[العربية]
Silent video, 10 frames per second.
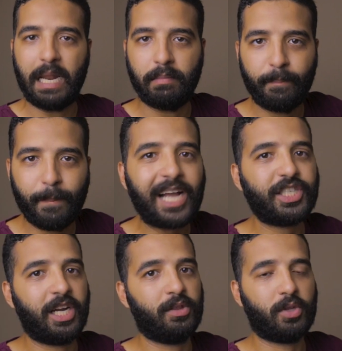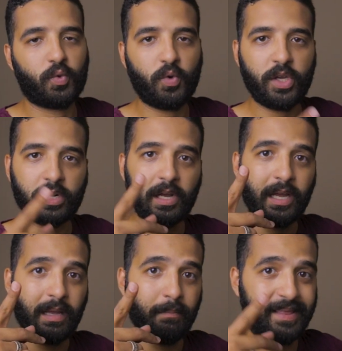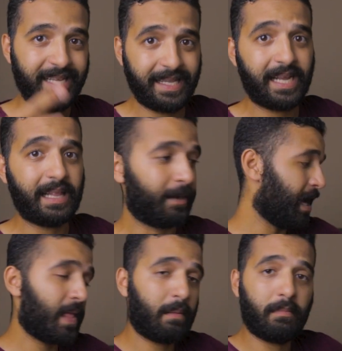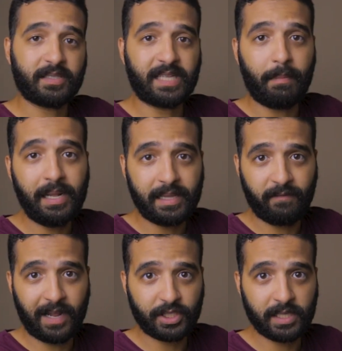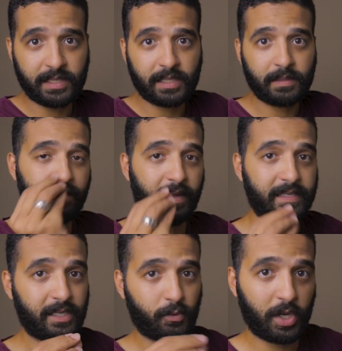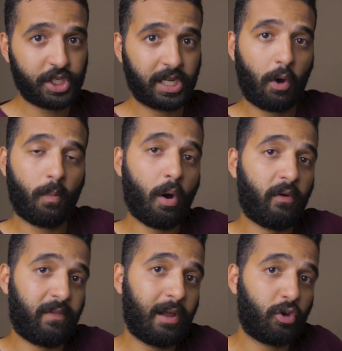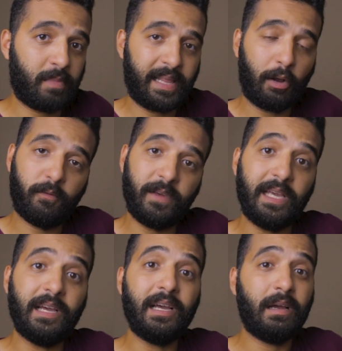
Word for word: انا بعشق التصوير بالتكنيك ده انا لما استعملت الفلاش ديسك في السيتويشن او الموقف اللي انا كنت محتاجه فيه